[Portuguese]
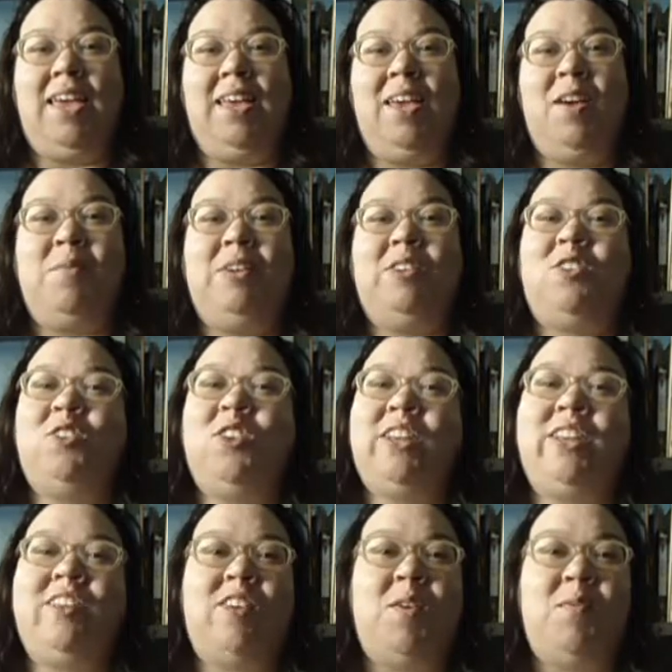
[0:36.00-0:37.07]
É uma
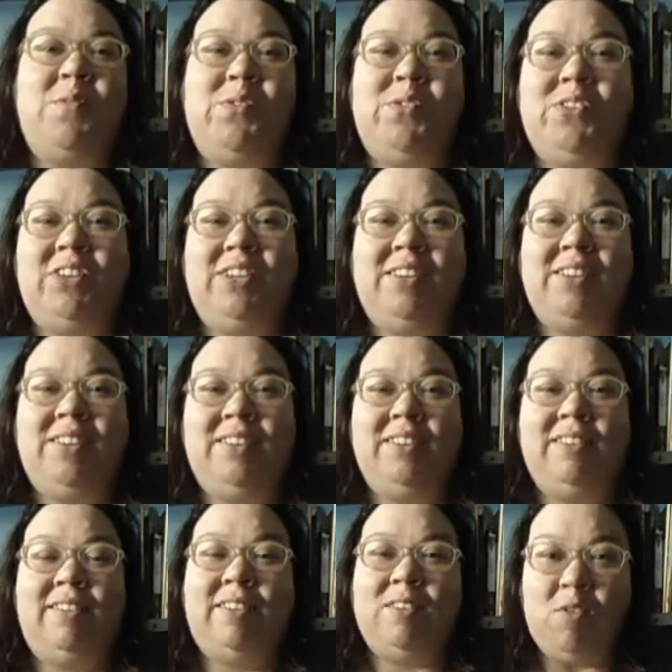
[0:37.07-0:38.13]
história de amor.
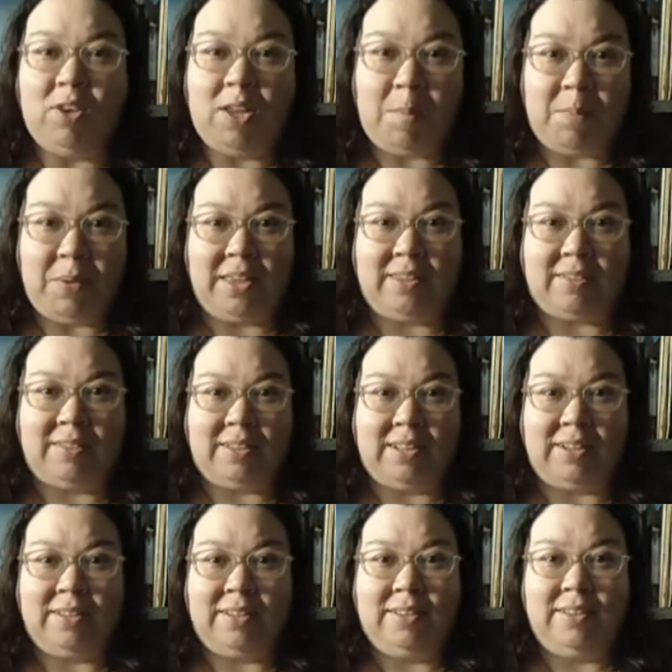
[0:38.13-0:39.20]
Segunda
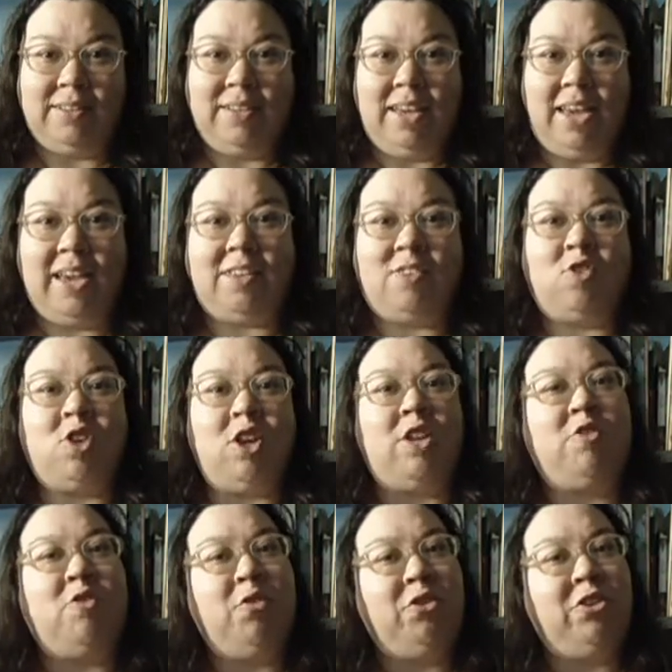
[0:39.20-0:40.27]
pista. É a história
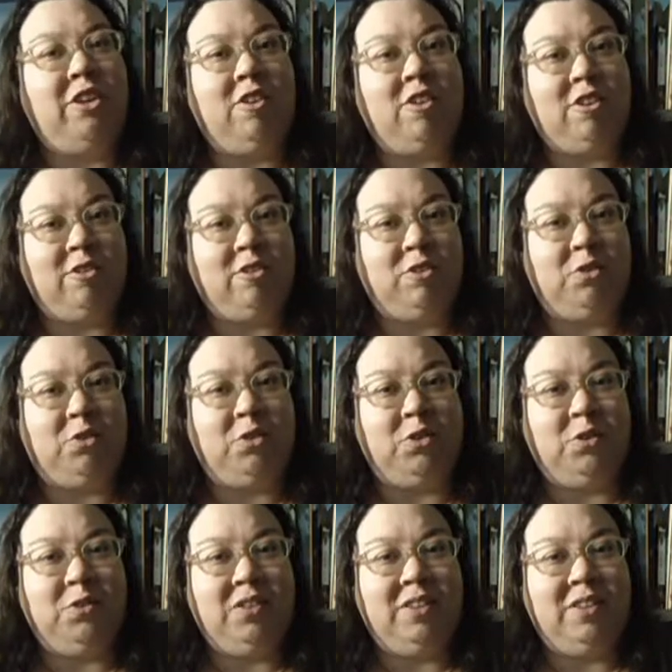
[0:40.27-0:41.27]
de um filósofo.